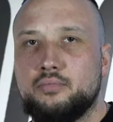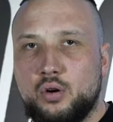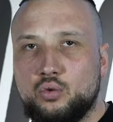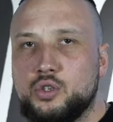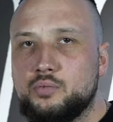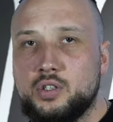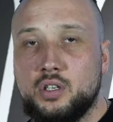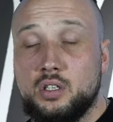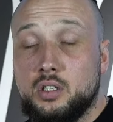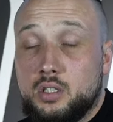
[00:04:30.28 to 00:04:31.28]

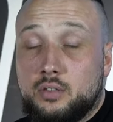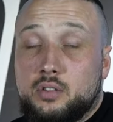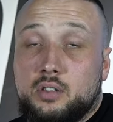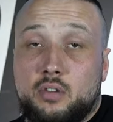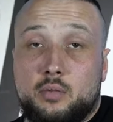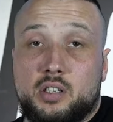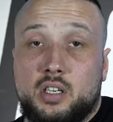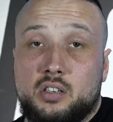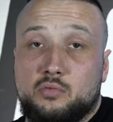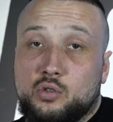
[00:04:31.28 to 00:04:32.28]
поучимся и, соответственно, вам
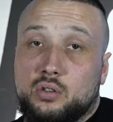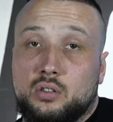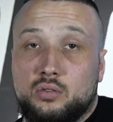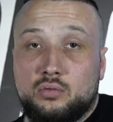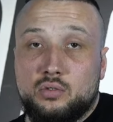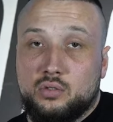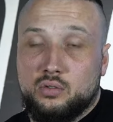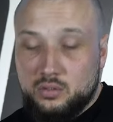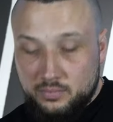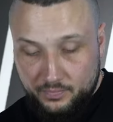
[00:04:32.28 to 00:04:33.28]
расскажем, стоит оно того, не
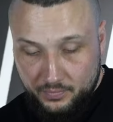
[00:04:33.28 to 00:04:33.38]
стоит.